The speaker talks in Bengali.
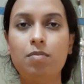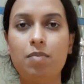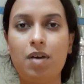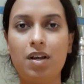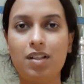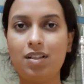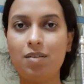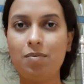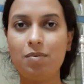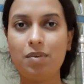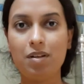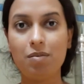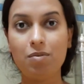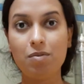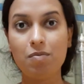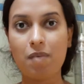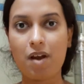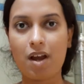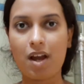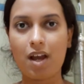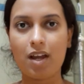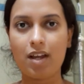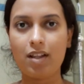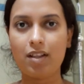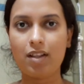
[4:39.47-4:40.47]
বাতাবি লেবু
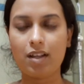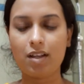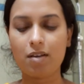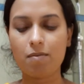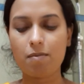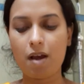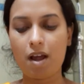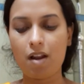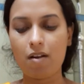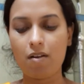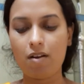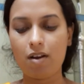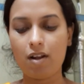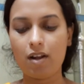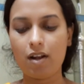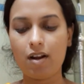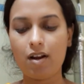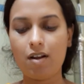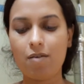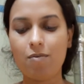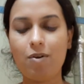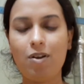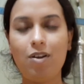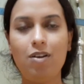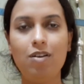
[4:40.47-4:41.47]
মাখা খেতে কি ভালো লাগে
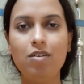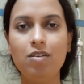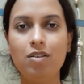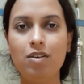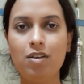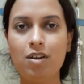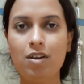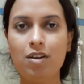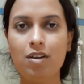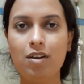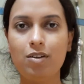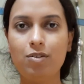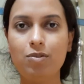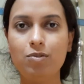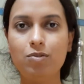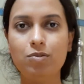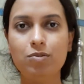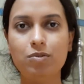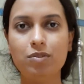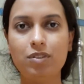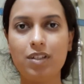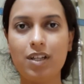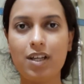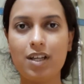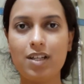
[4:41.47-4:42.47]
না বলো একটু
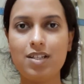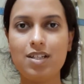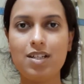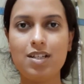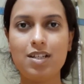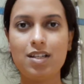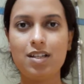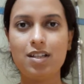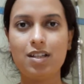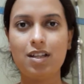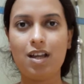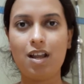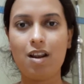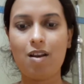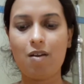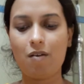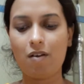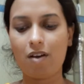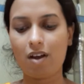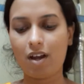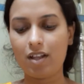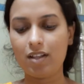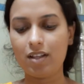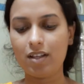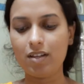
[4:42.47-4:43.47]
নুন দিয়ে চিনি দিয়ে
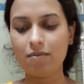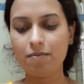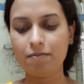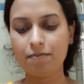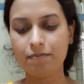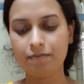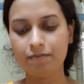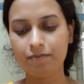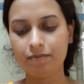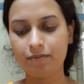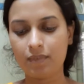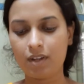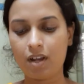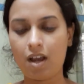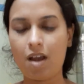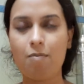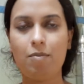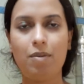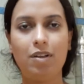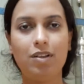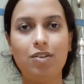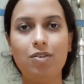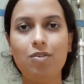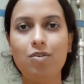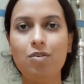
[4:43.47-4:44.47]
লঙ্কা দিয়ে
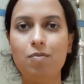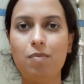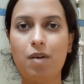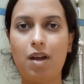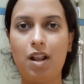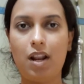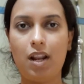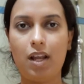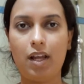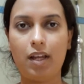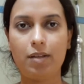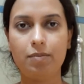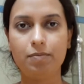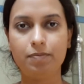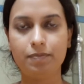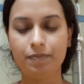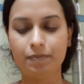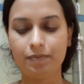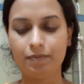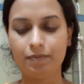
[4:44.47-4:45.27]
আমার তো খুব ভালো লাগে